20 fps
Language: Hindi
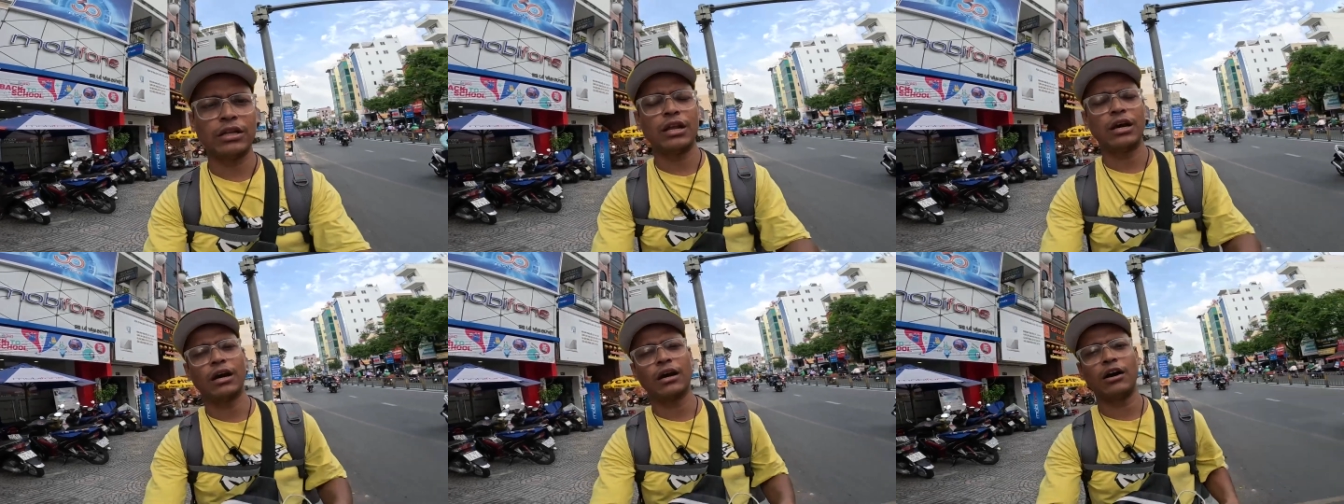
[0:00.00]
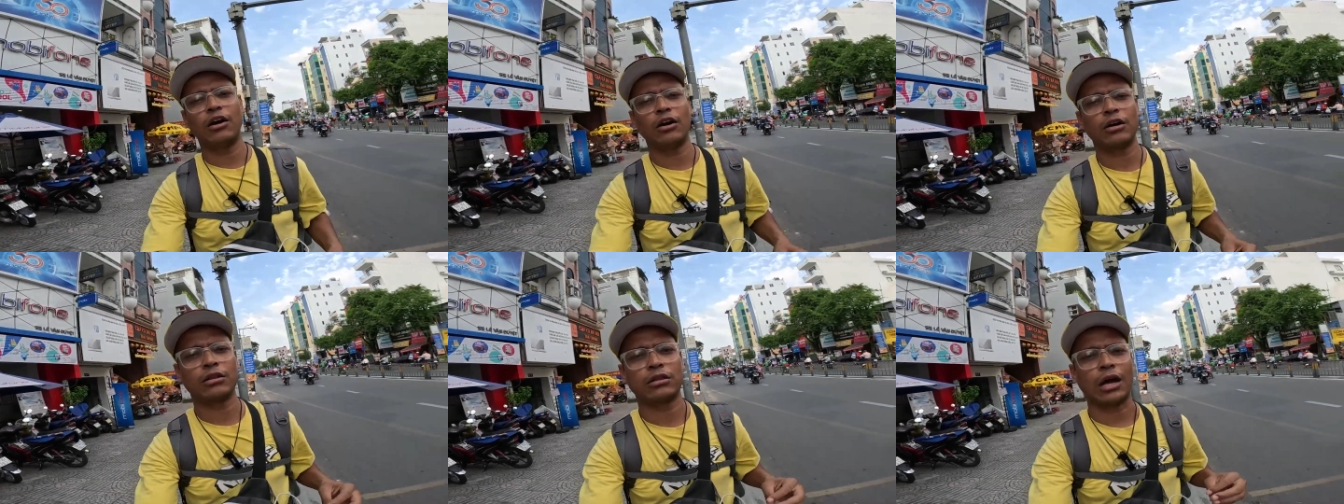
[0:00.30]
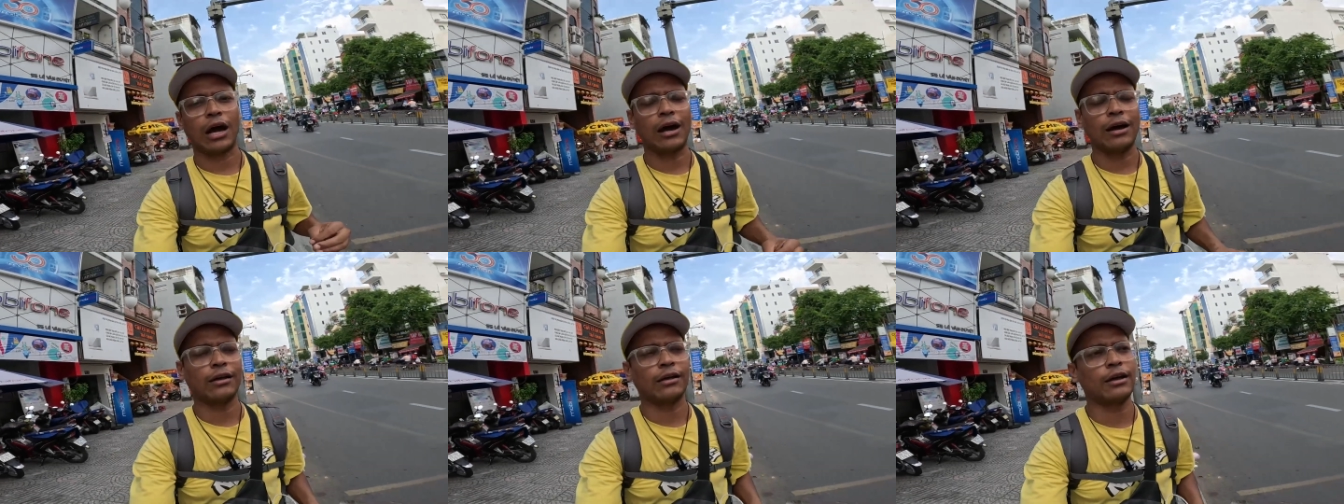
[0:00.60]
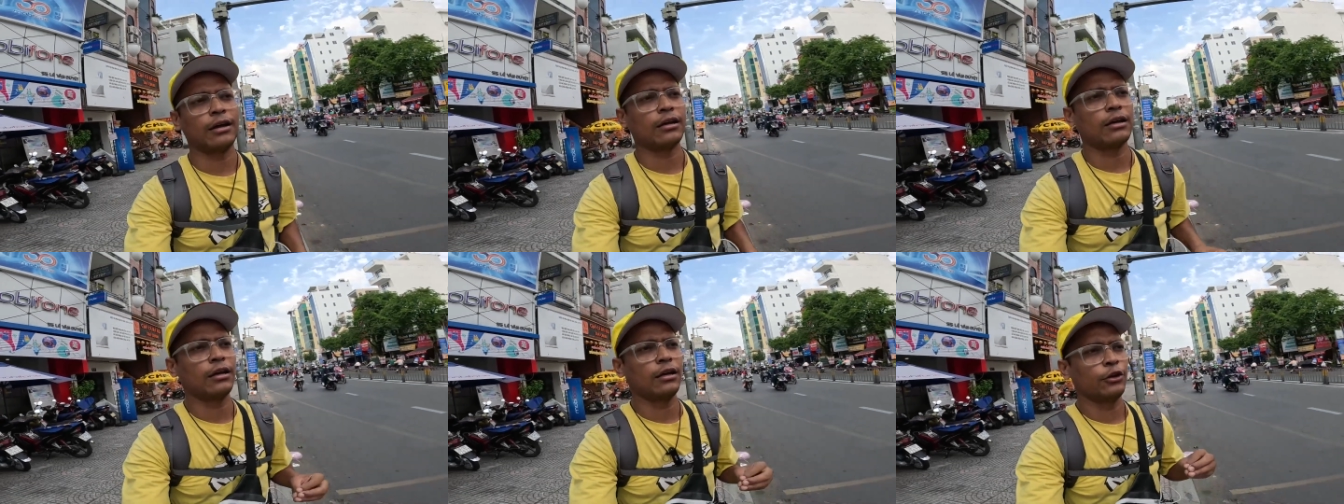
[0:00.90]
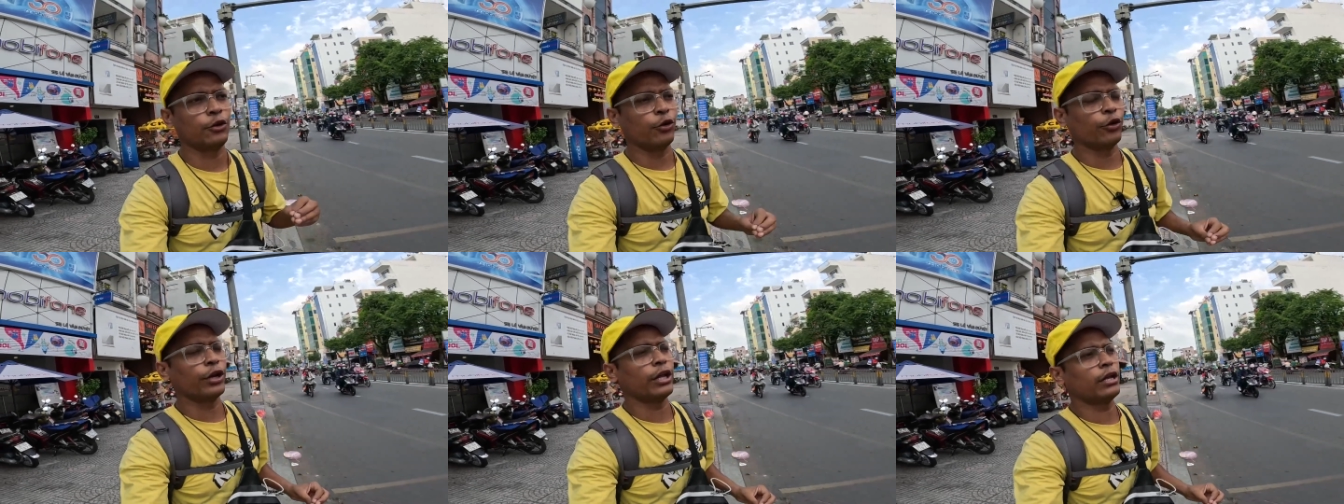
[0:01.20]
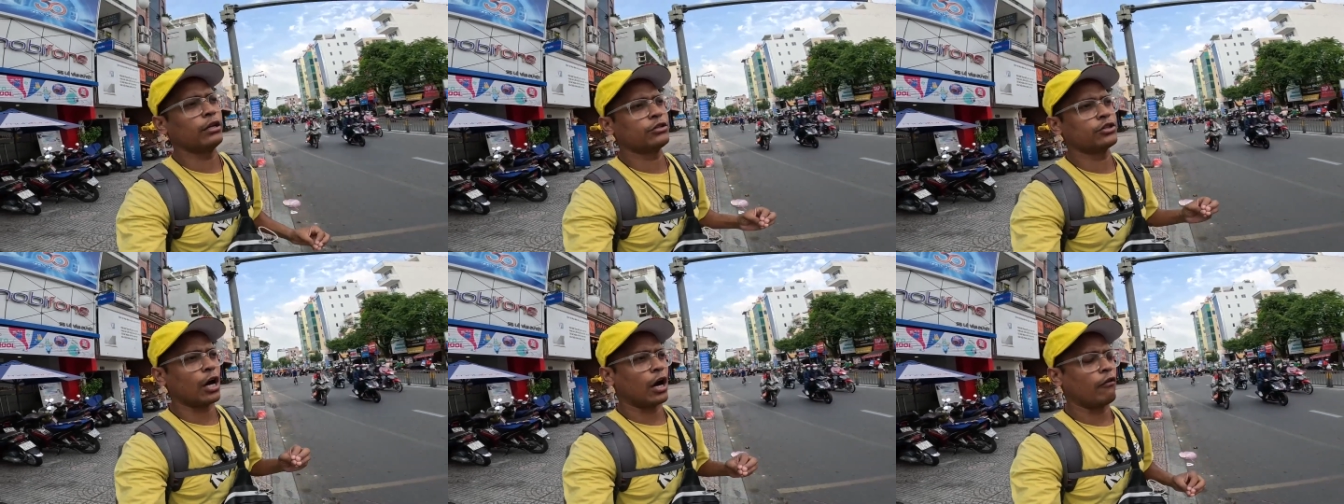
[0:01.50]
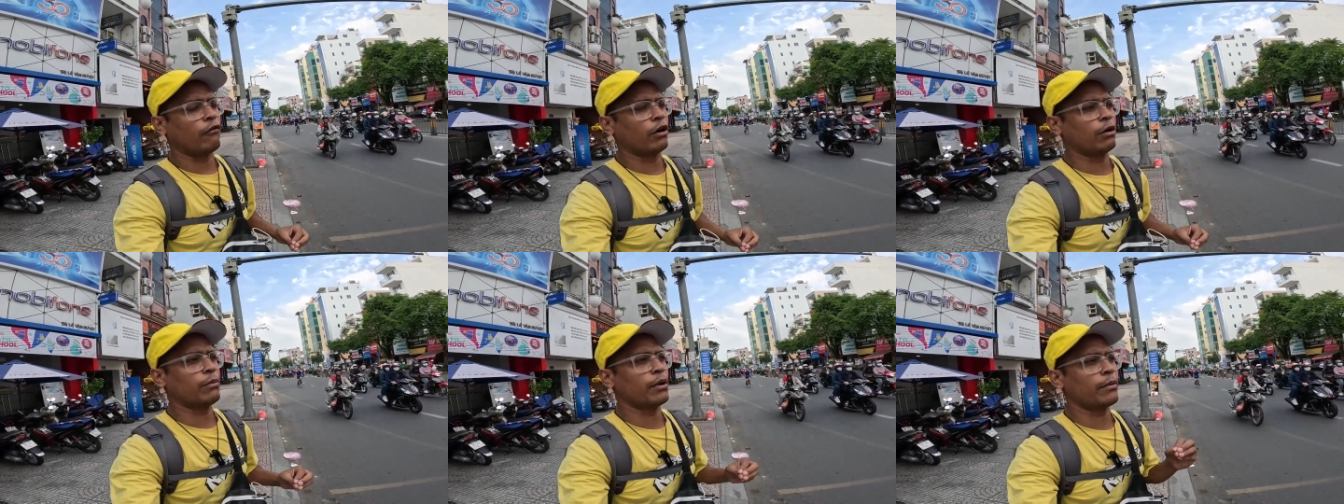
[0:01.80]
नहीं लगा और था गया कि इन्होंने
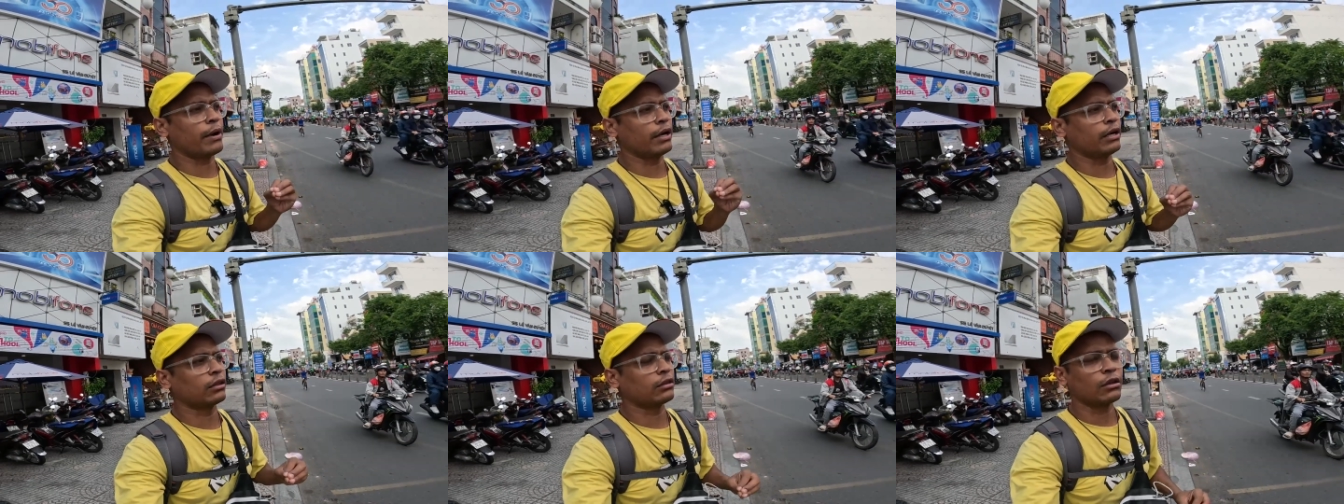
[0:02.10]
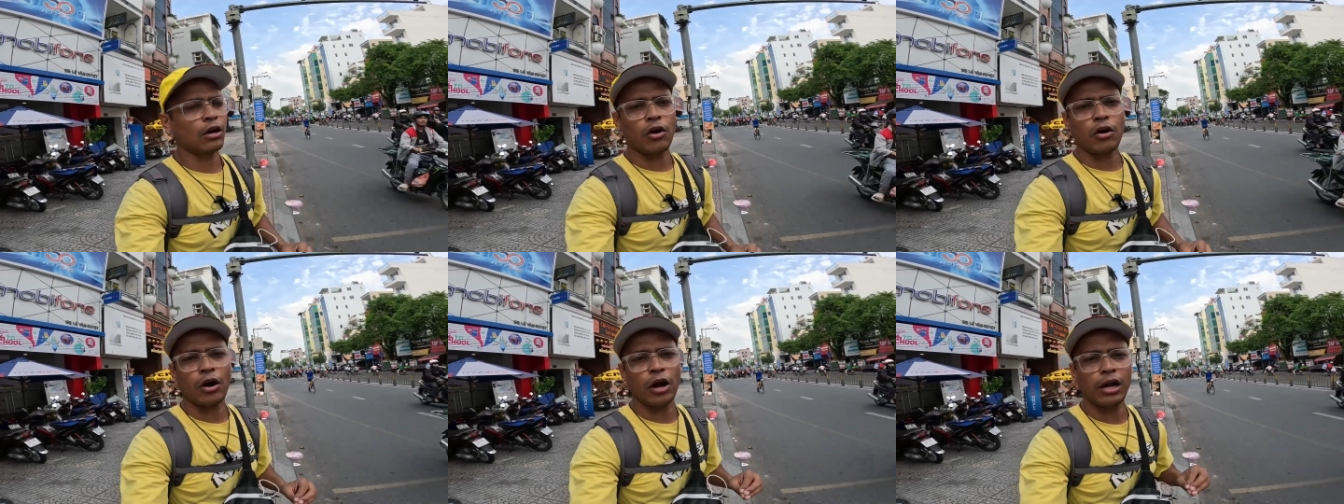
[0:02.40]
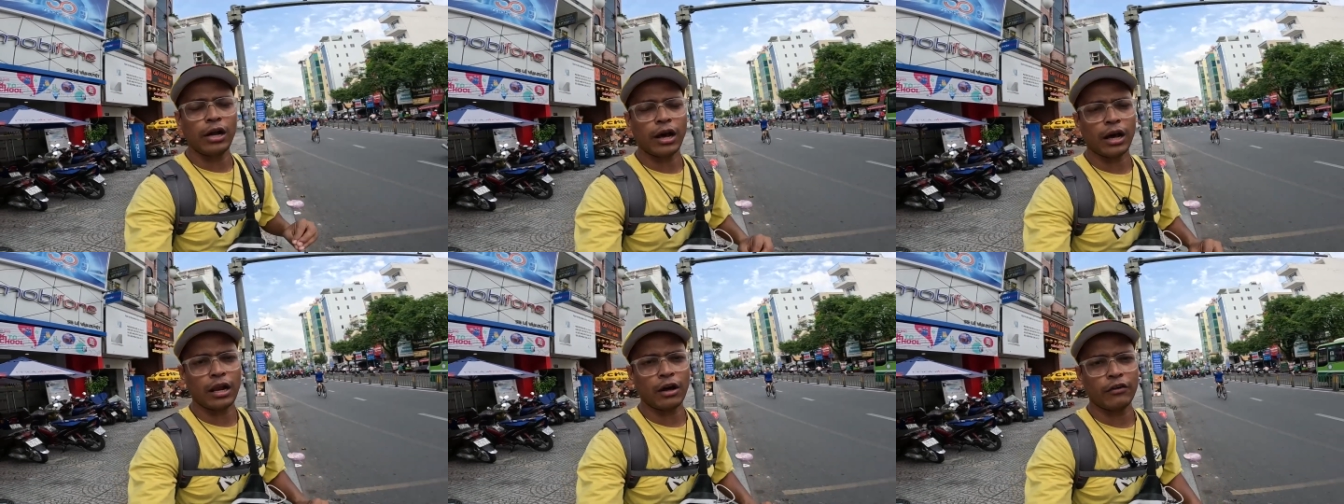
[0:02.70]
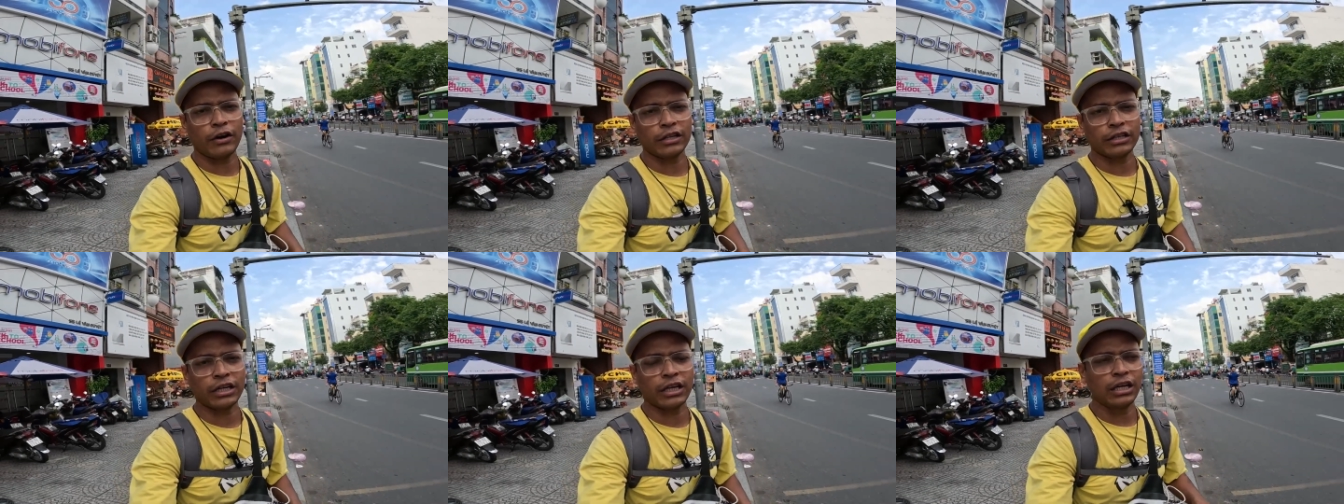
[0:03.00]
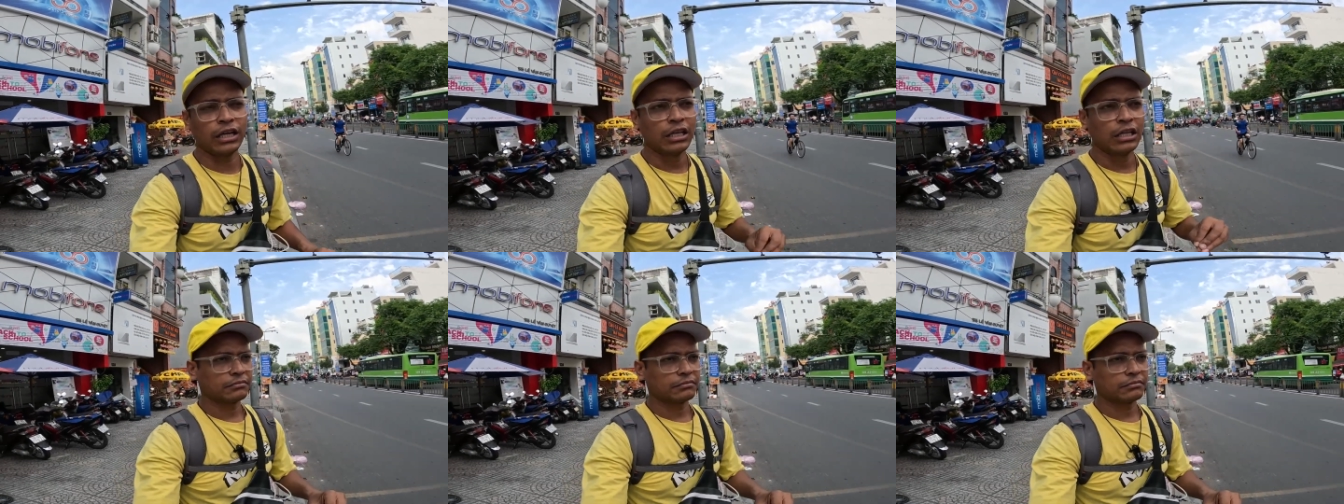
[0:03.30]
चावल में भाई इतना ऑयल डाला हुआ था